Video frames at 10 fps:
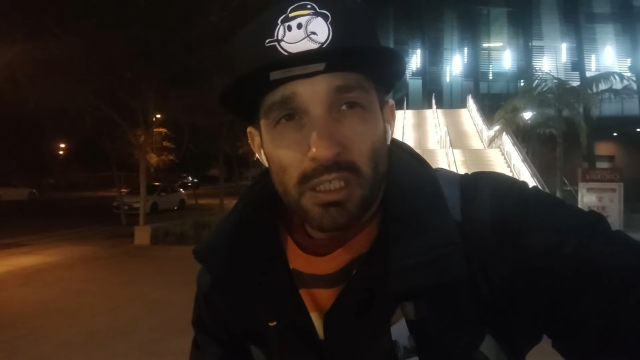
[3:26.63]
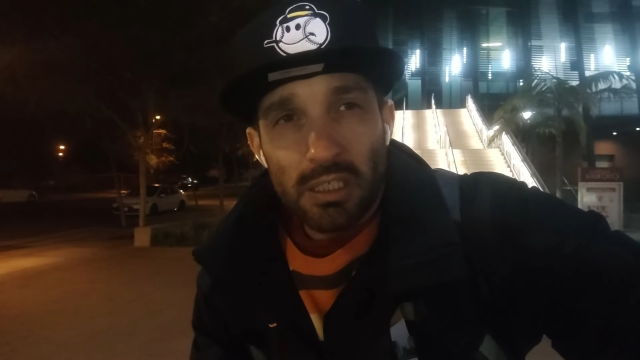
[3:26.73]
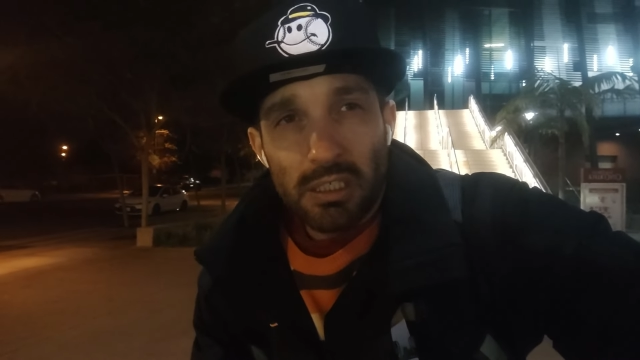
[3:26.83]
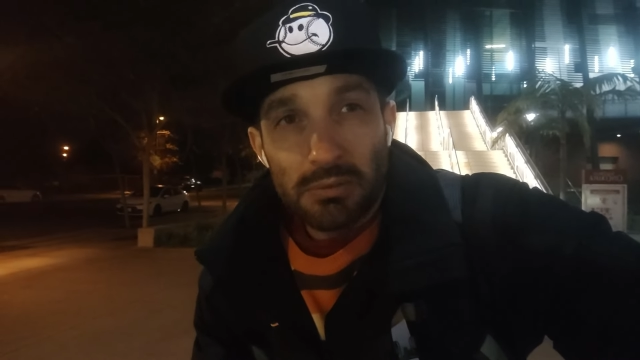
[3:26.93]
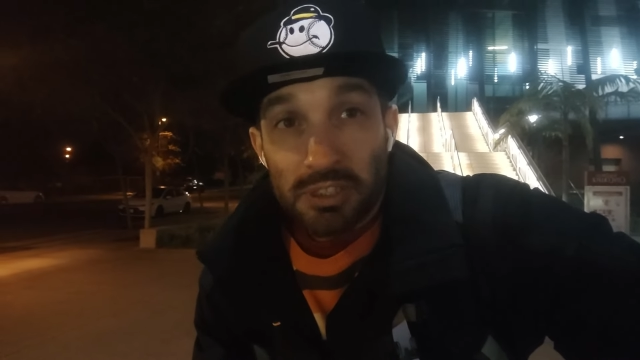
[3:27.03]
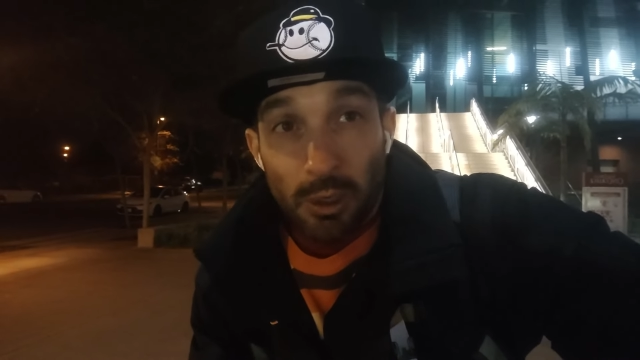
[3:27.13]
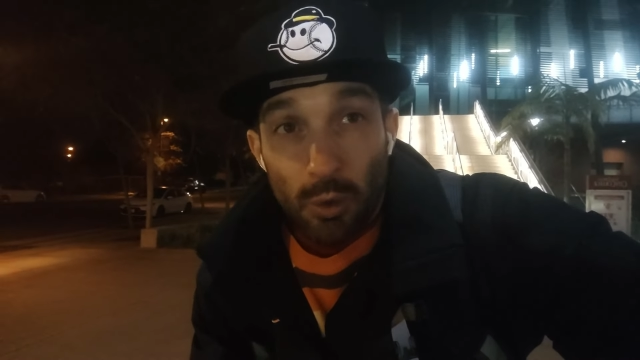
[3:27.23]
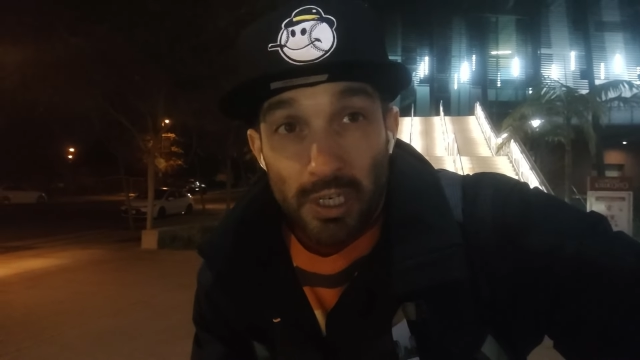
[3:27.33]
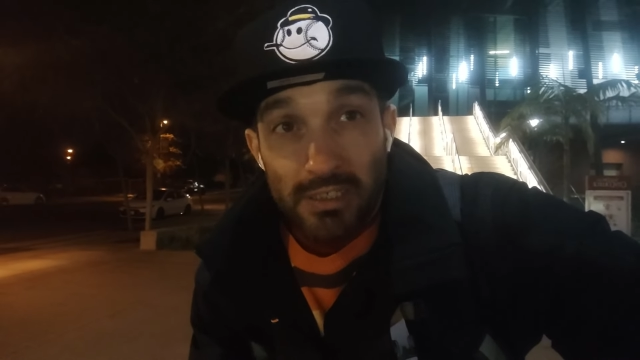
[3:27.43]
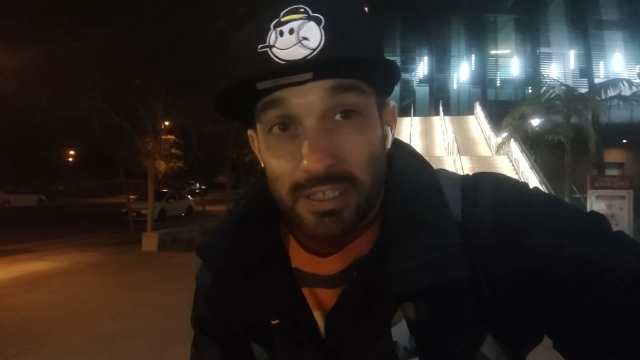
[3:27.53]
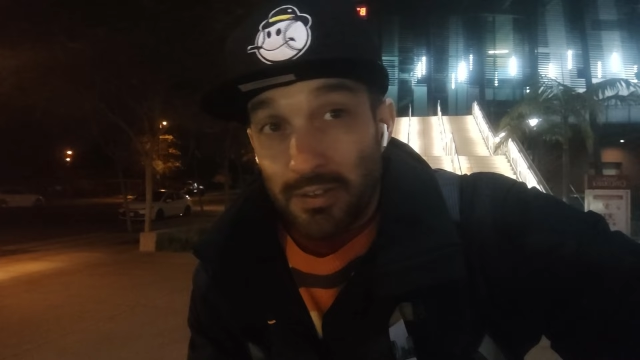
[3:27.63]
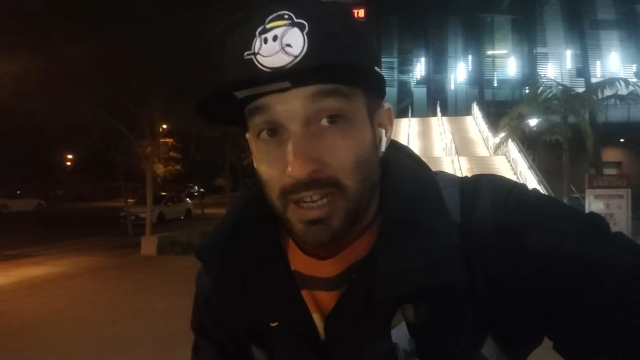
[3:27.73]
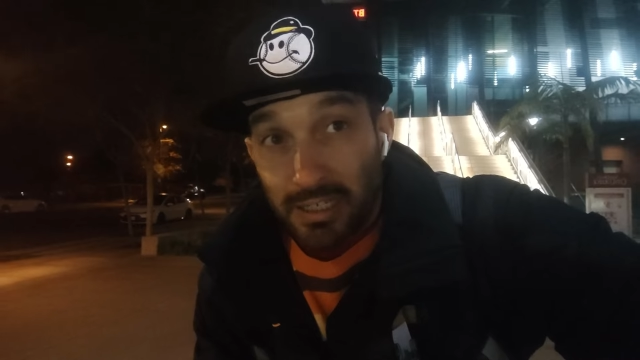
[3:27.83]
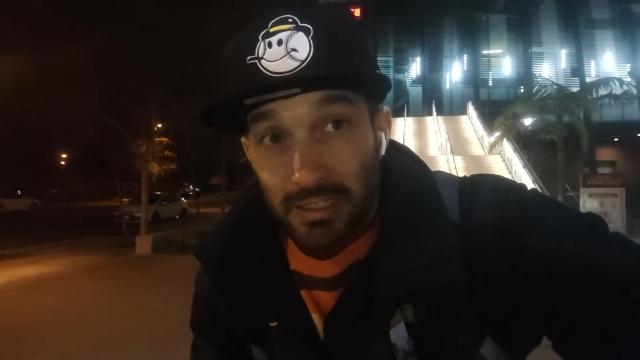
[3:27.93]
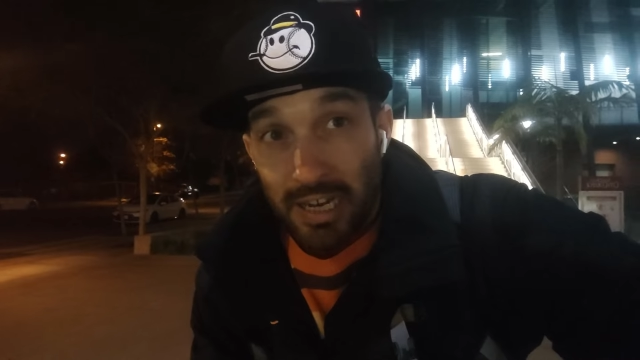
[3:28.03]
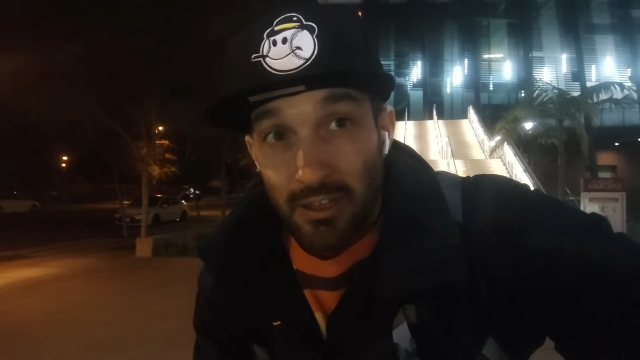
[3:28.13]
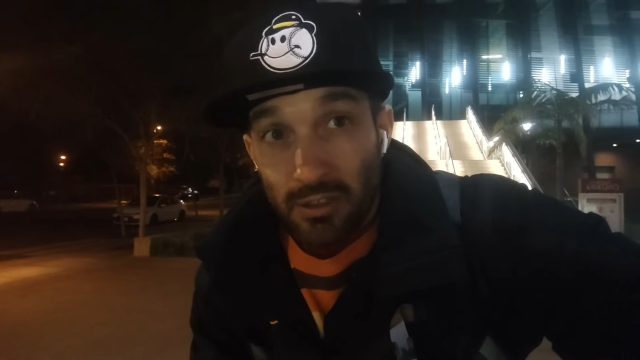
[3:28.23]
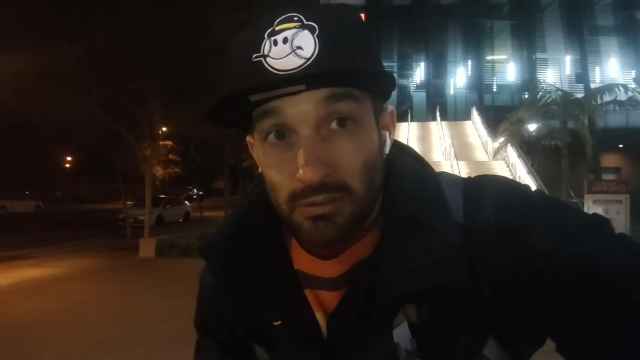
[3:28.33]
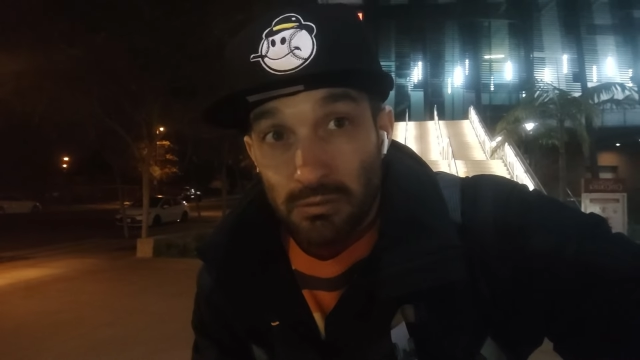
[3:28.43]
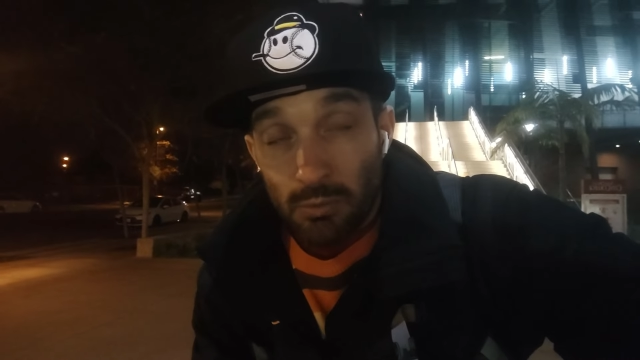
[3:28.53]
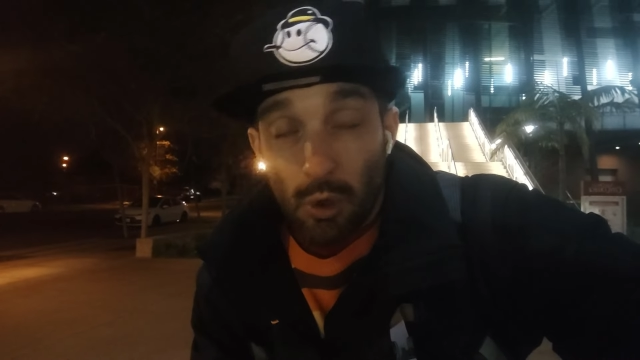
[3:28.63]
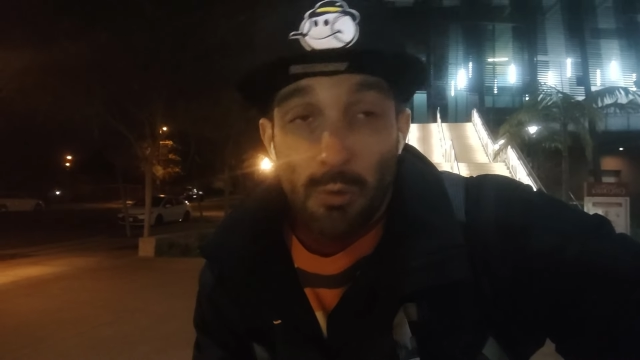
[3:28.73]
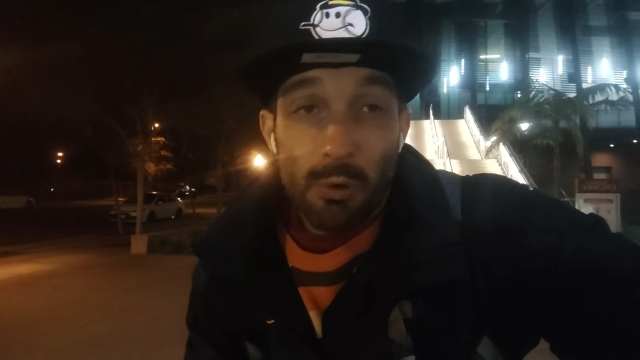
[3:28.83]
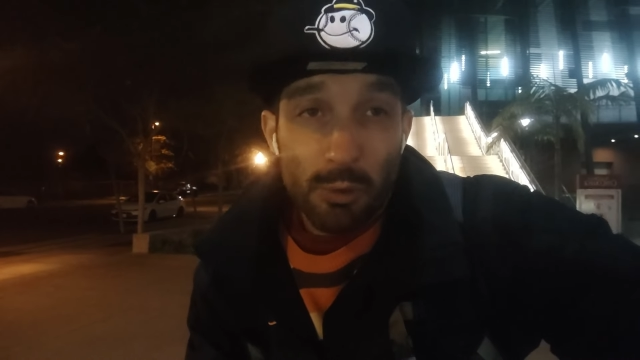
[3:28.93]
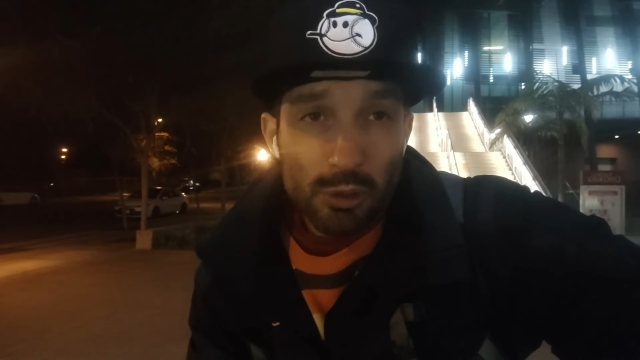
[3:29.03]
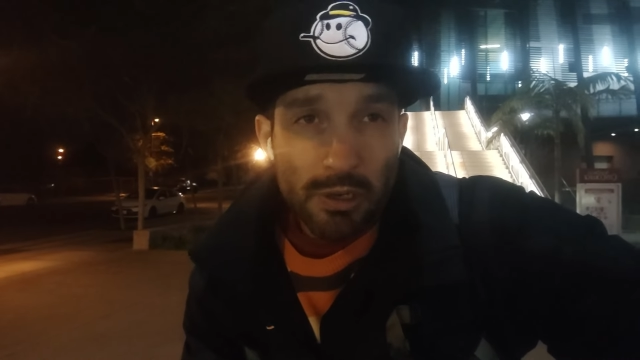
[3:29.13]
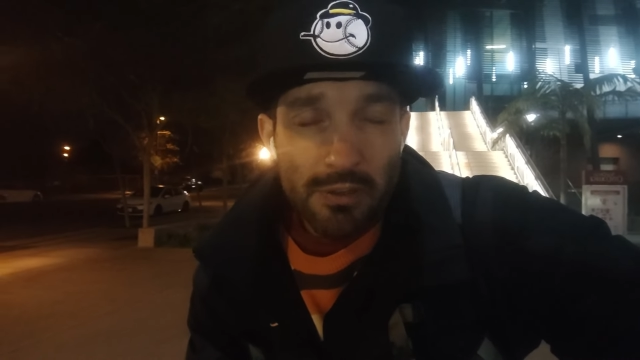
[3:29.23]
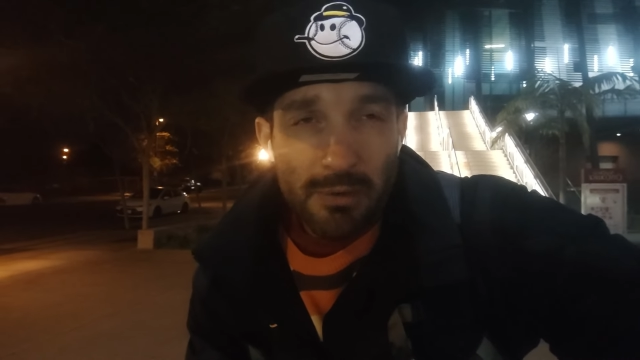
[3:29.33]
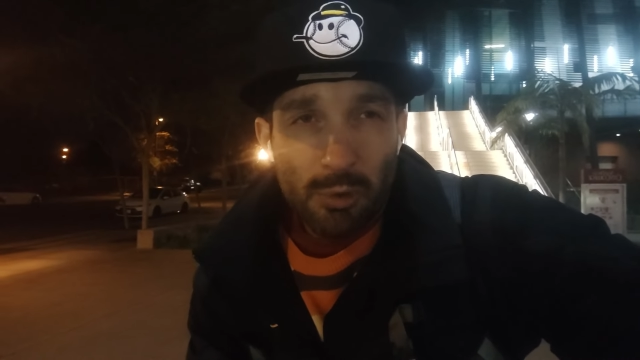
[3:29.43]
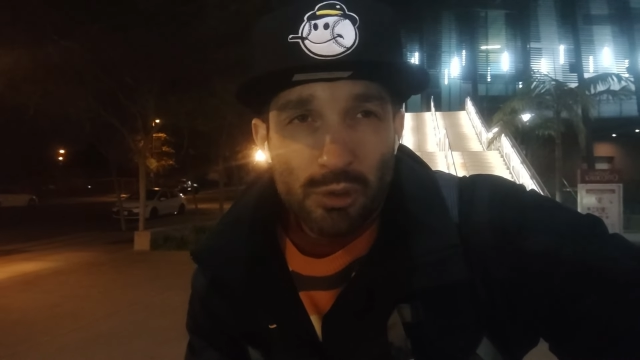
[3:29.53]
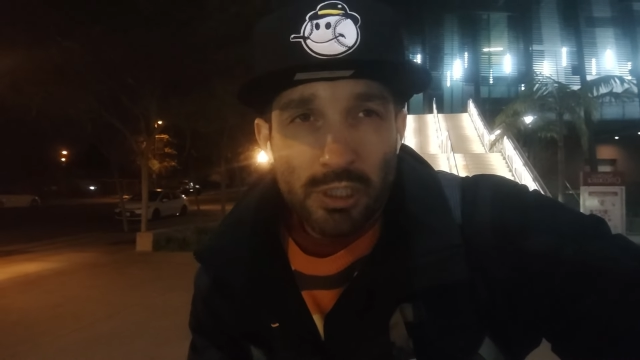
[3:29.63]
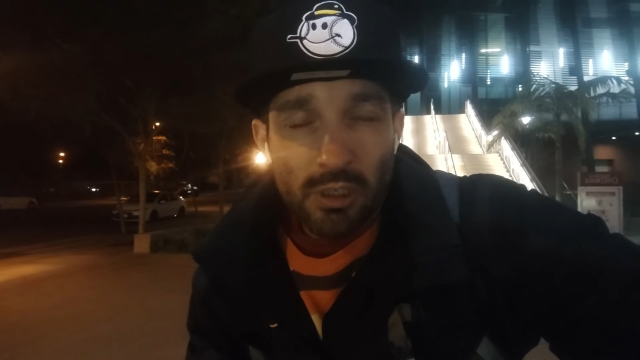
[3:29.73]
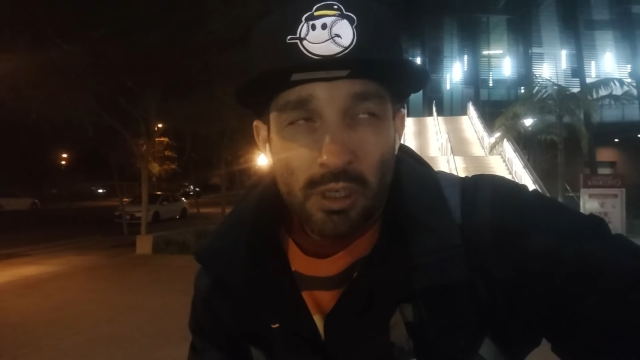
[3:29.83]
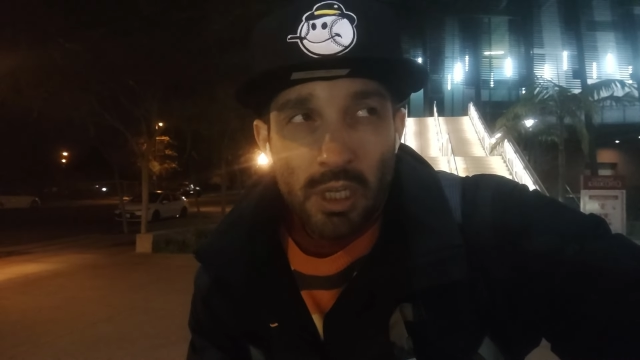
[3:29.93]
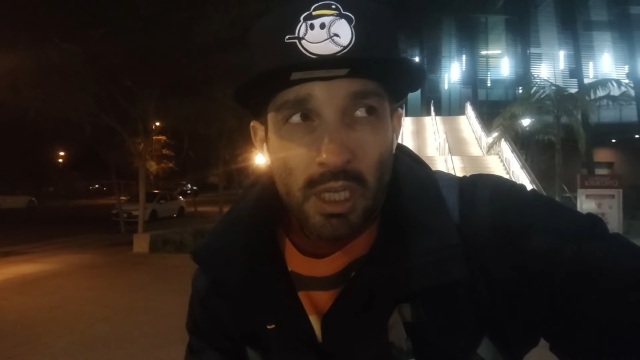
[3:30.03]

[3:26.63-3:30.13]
y según él se había retirado, luego volvió otra vez al boxeo